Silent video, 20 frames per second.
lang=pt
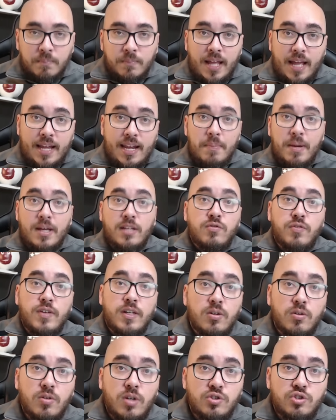Ainda mais
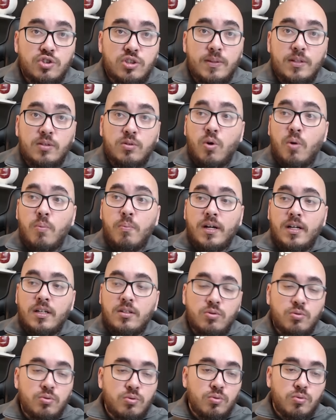ver o nosso time
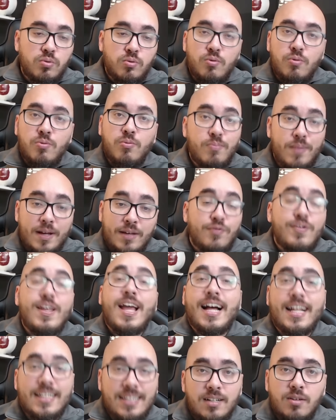tomando uma
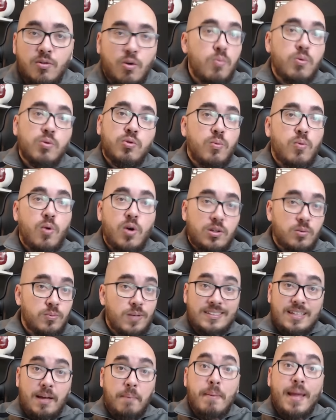enfiada como tomou ontem, uma
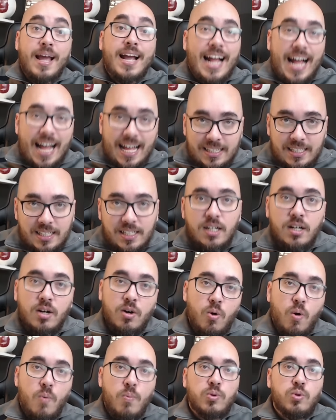sapecada
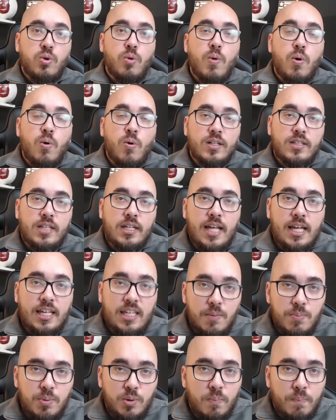como tomou ontem da
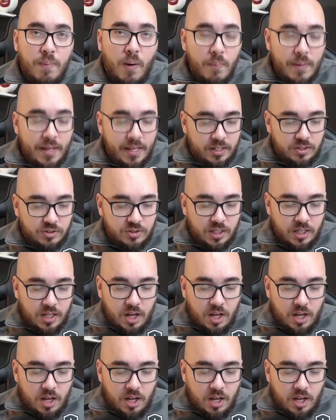equipe do Palmeiras.